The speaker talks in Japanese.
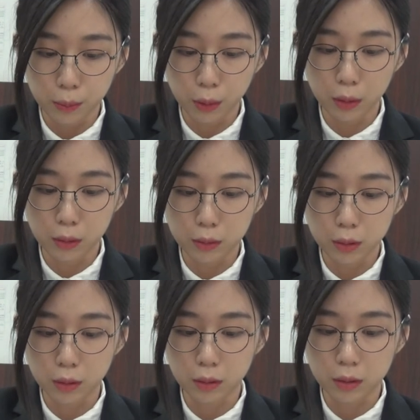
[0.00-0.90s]
暴力
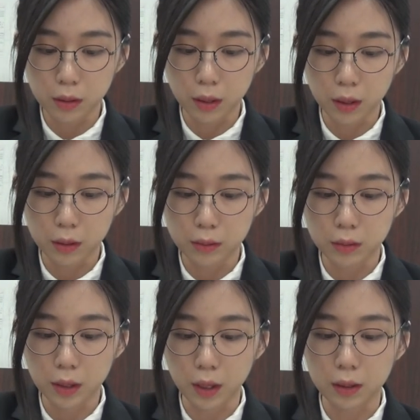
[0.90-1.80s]
と堕
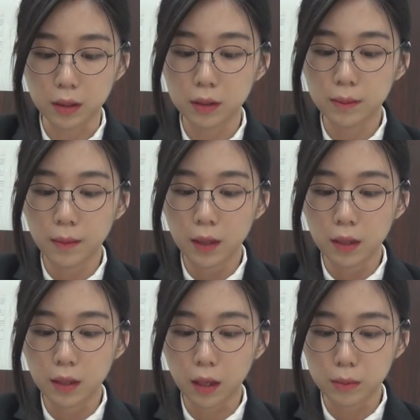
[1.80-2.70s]
落であり
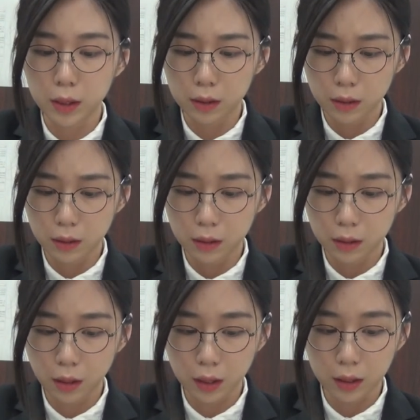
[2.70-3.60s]
神
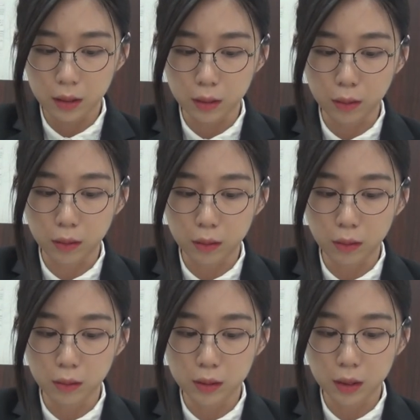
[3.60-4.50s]
係と
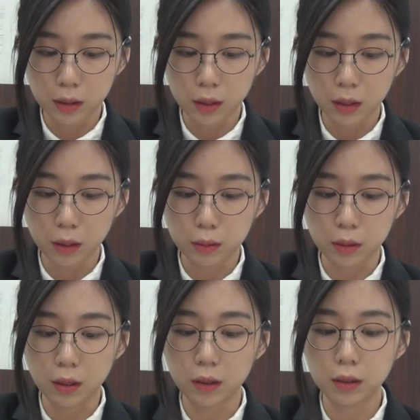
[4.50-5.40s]
この先にあ
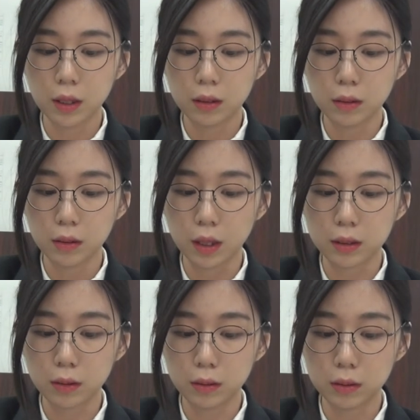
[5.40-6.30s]
る楽園の
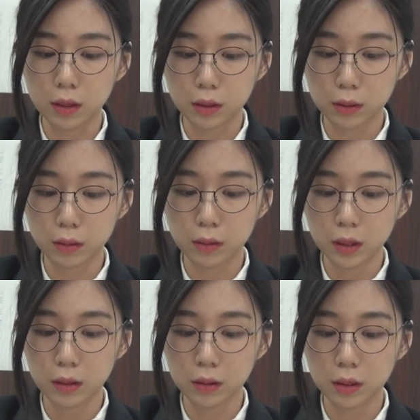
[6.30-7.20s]
約束
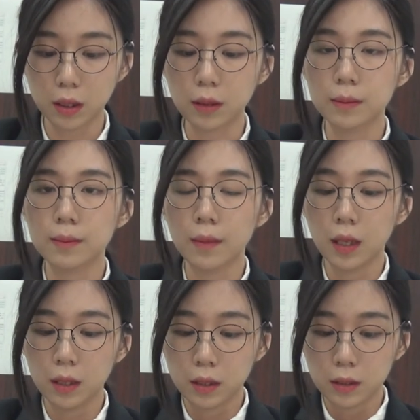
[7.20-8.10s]
によって
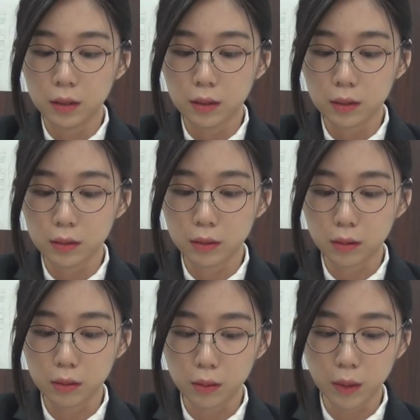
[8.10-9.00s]
そ
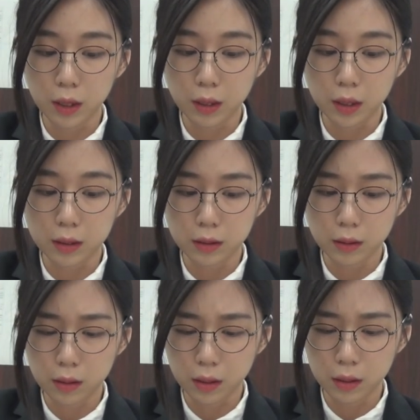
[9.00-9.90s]
のことは正
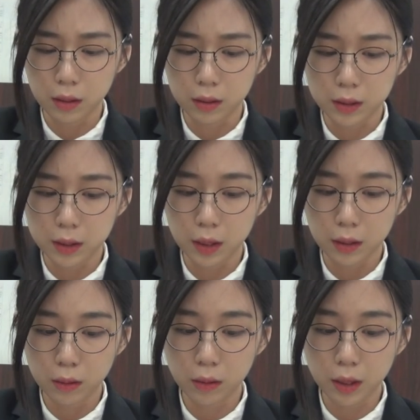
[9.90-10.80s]

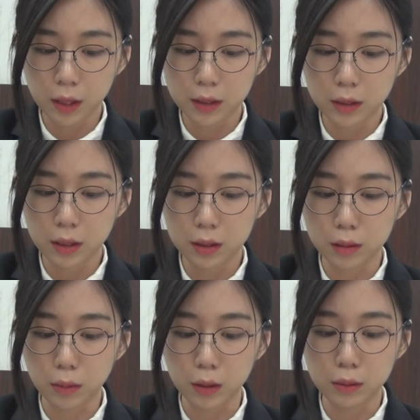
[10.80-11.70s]
正当化されて
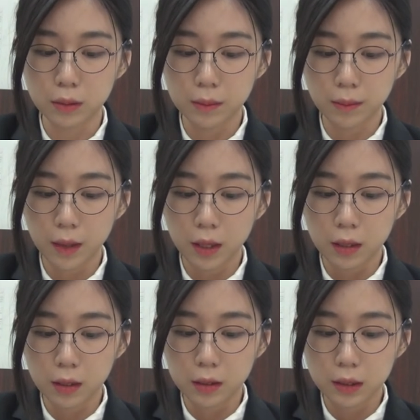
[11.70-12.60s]
しまう
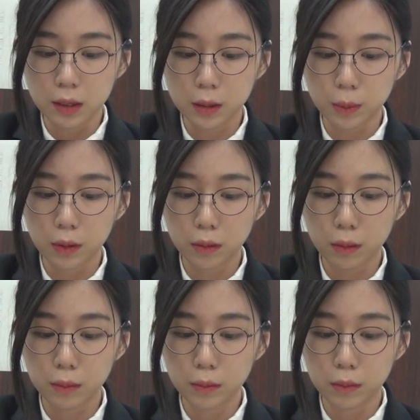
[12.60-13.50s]

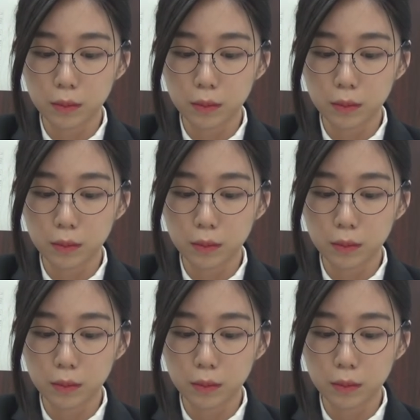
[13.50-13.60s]
デスポート